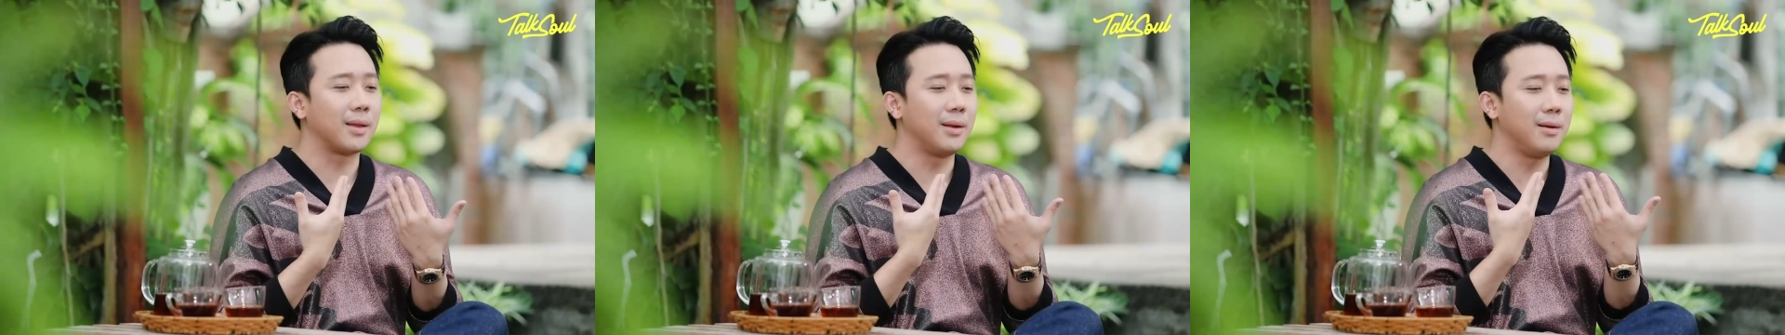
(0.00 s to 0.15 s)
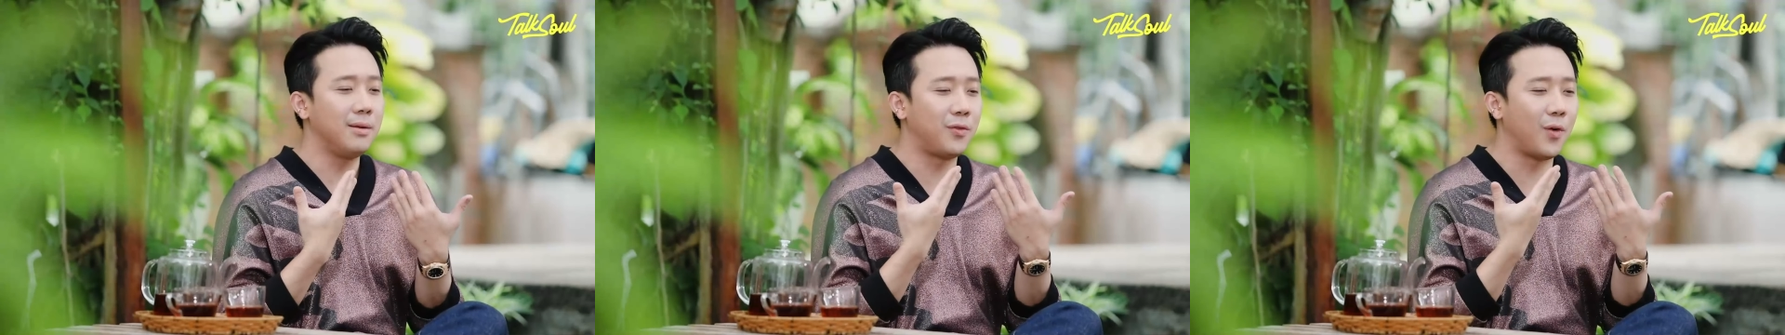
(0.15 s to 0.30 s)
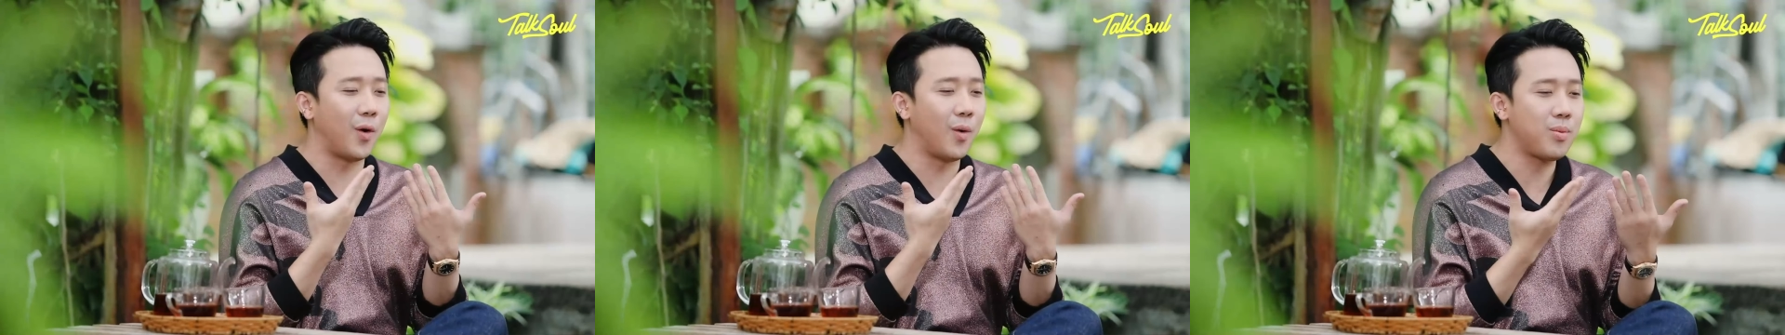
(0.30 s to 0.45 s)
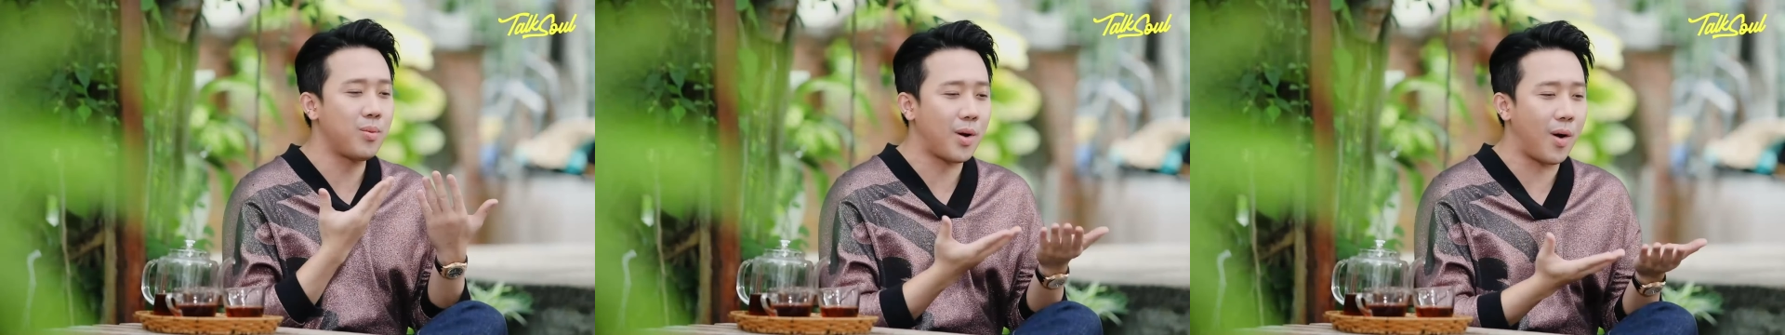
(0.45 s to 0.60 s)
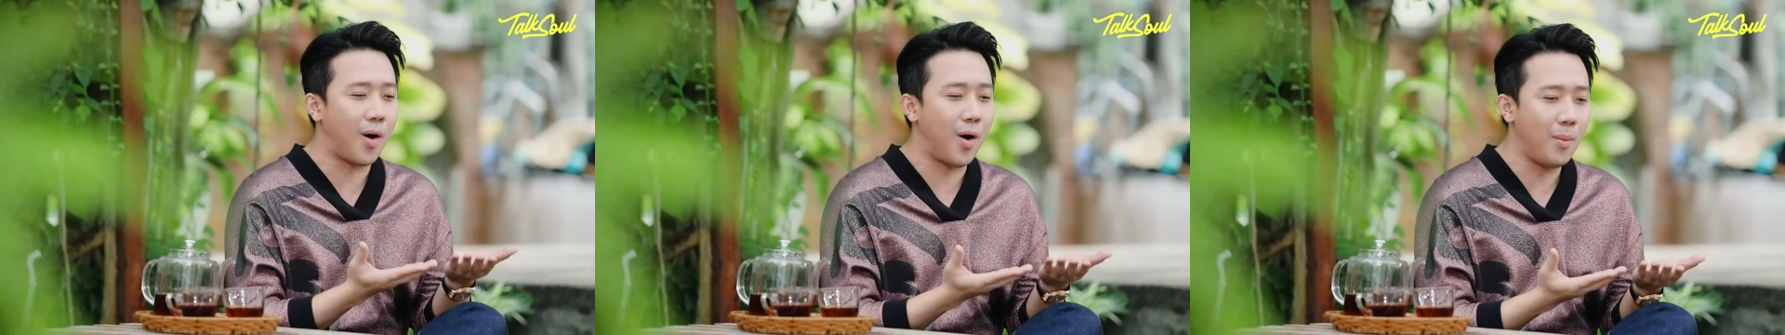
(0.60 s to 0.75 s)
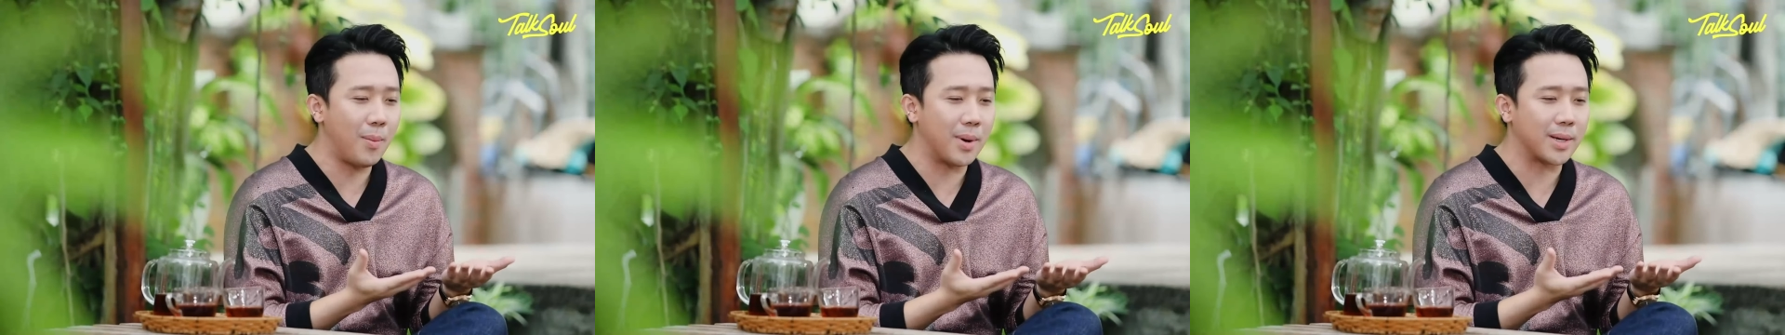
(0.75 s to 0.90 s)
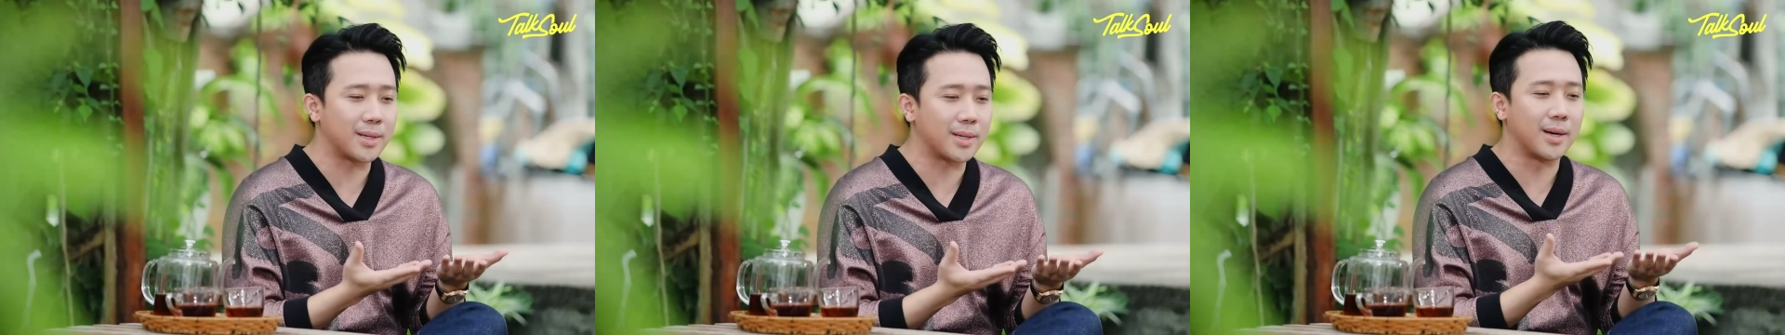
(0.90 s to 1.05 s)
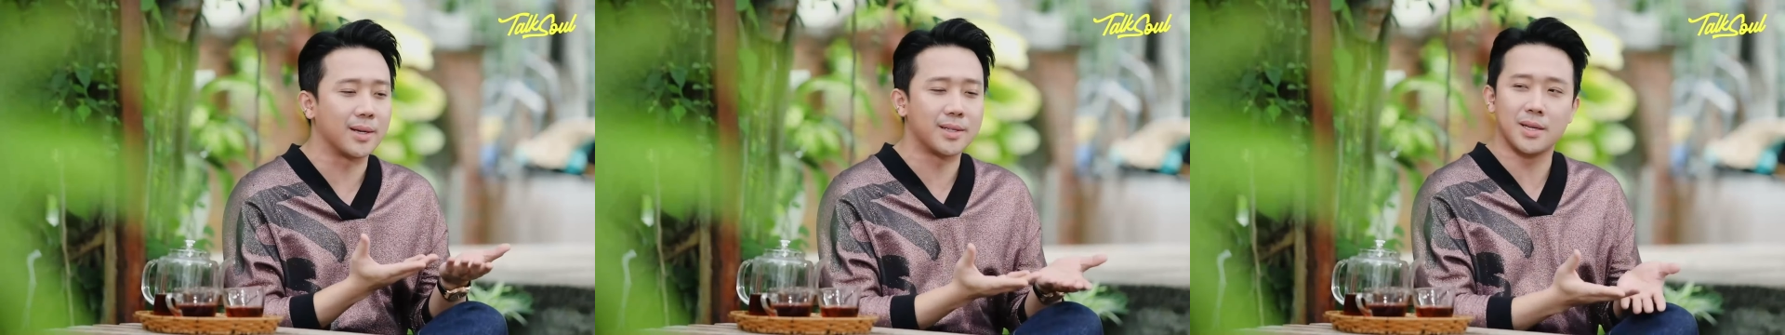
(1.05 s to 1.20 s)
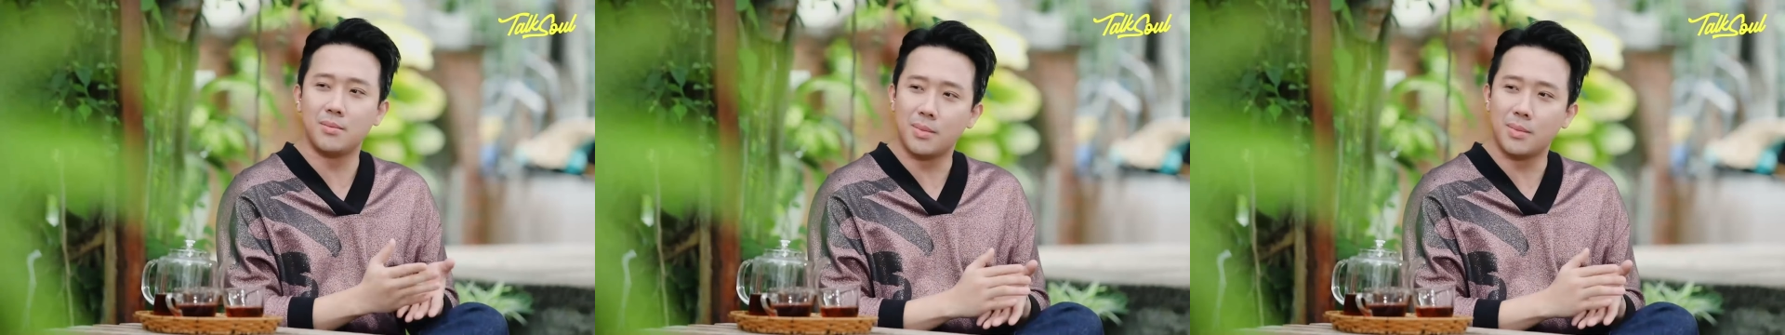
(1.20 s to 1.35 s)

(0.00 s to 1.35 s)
tính vốn có mà trời